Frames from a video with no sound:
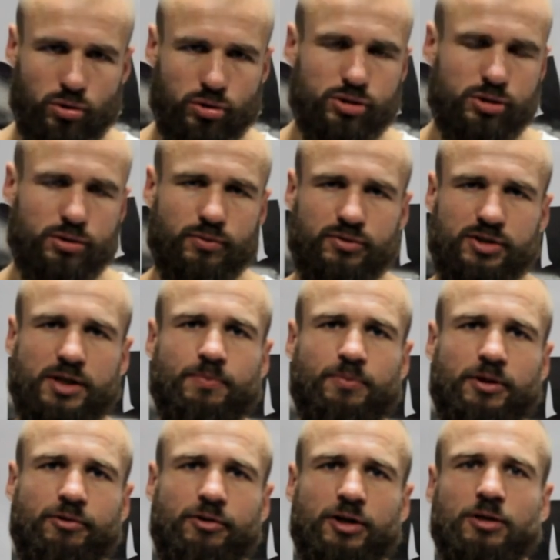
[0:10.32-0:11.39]
Голос, всем
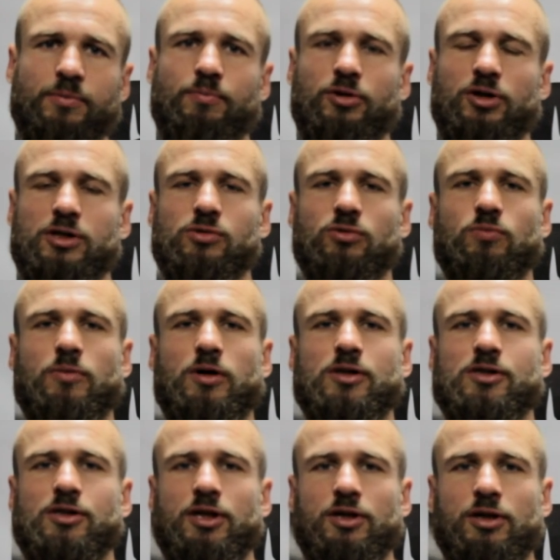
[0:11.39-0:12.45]
привет, меня зовут
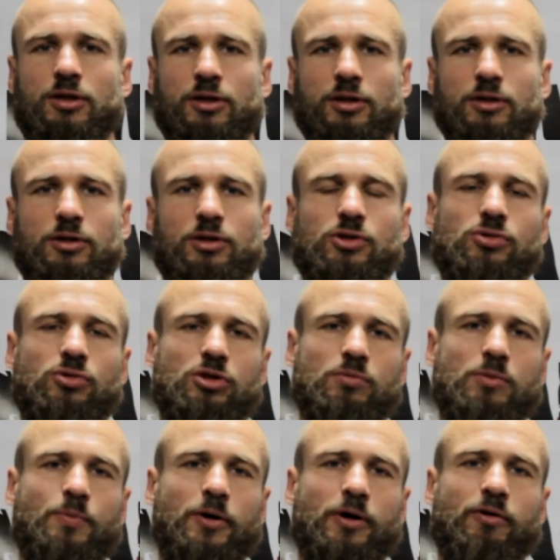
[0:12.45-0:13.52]
Макс Дедик, и сегодня
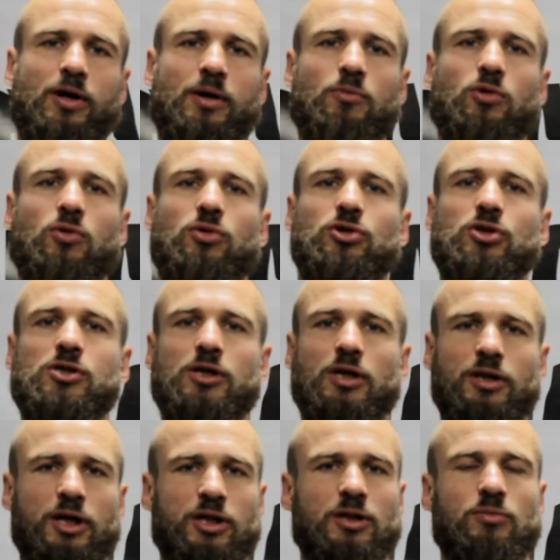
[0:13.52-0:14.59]
мы поговорим о
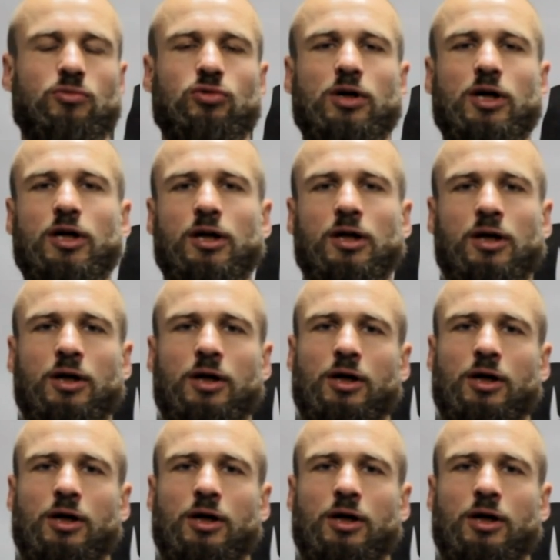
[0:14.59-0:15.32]
нестандартном ударе,